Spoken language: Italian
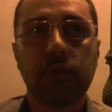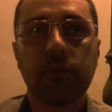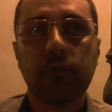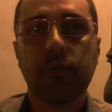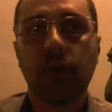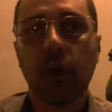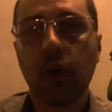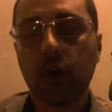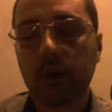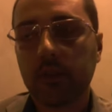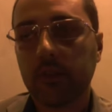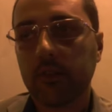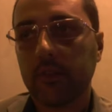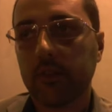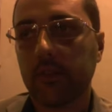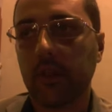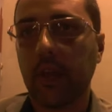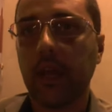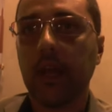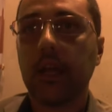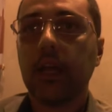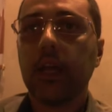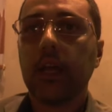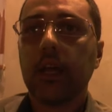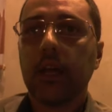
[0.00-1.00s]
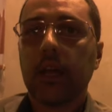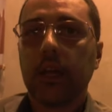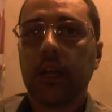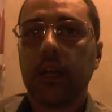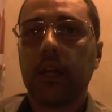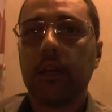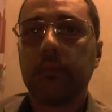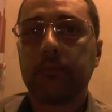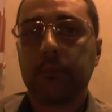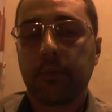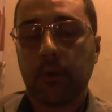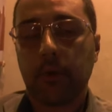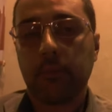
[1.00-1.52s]
Forse
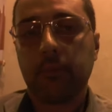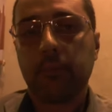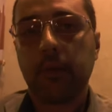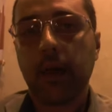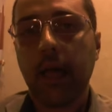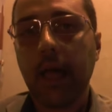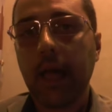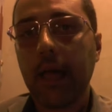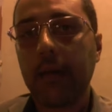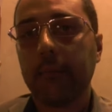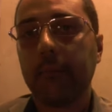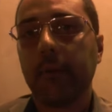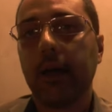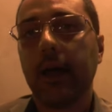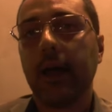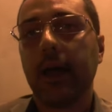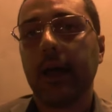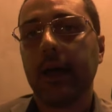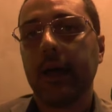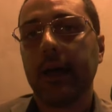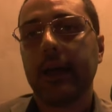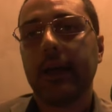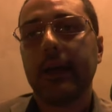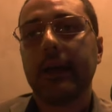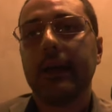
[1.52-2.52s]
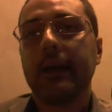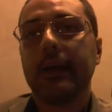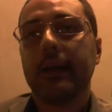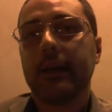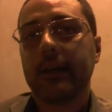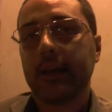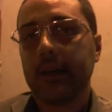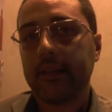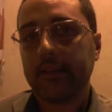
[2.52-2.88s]
il problema eh,